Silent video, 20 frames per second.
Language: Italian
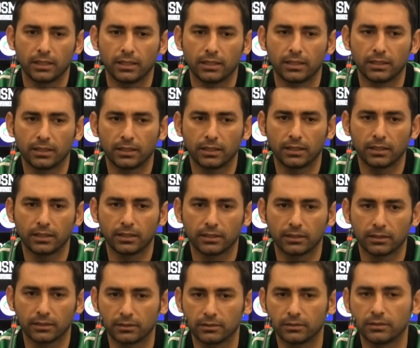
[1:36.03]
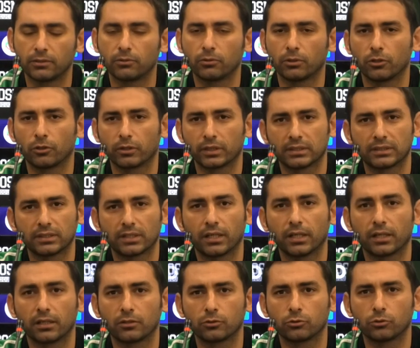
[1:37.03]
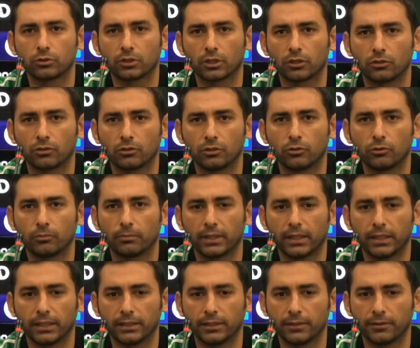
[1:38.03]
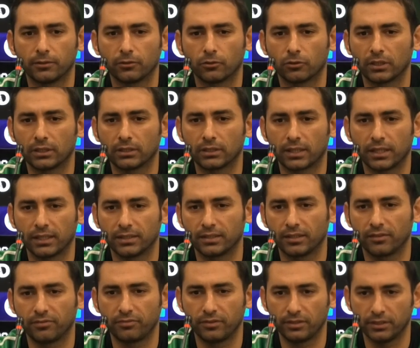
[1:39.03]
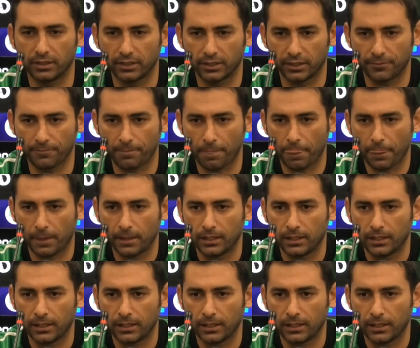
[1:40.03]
eh, di quello che sarà il risultato di domani non andrà a definire